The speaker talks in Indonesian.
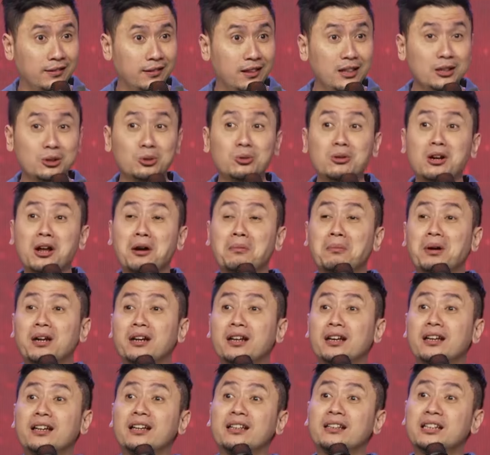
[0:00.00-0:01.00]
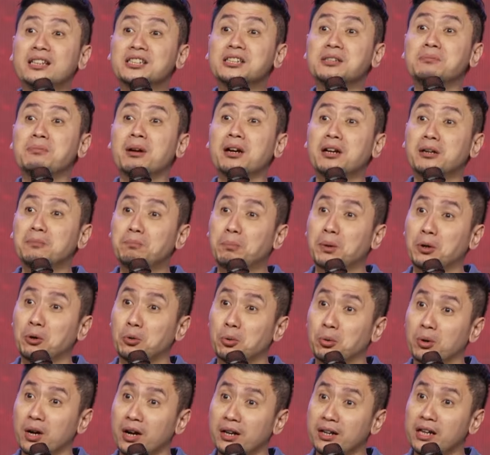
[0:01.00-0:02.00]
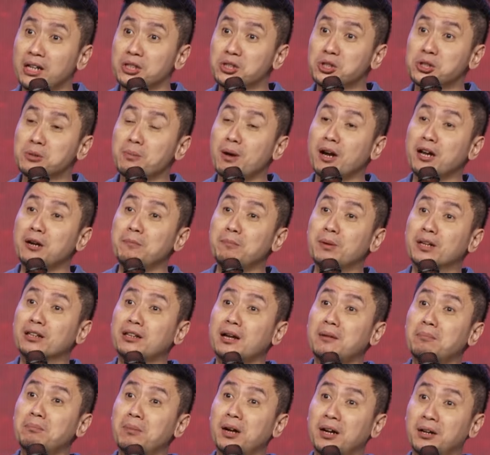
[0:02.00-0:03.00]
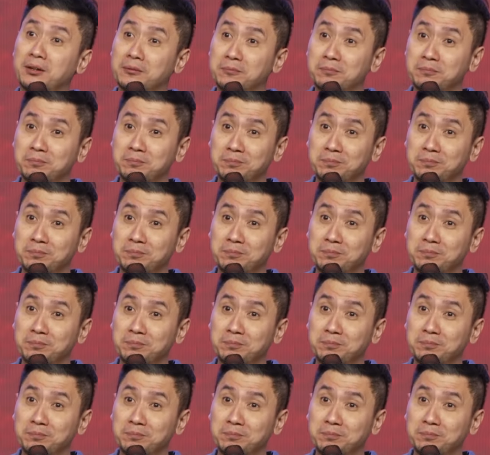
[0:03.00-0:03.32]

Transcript: itu namanya kita semakin berkurang Yesus semakin bertambah